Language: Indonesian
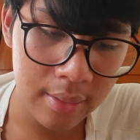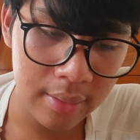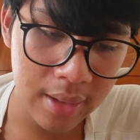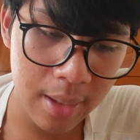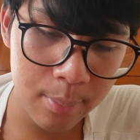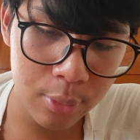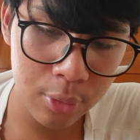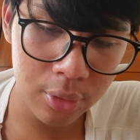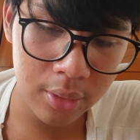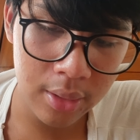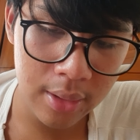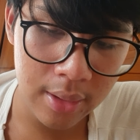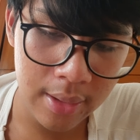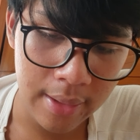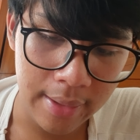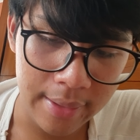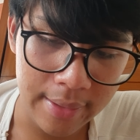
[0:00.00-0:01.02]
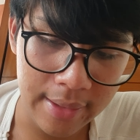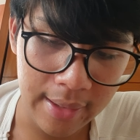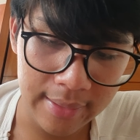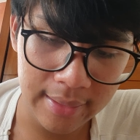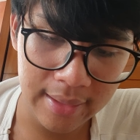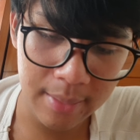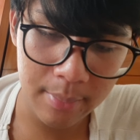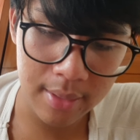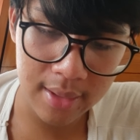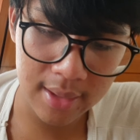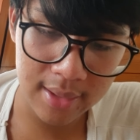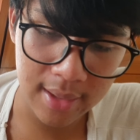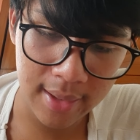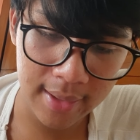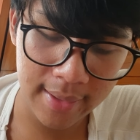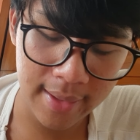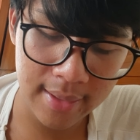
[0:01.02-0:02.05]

Namun, ia tidak menyelesaikan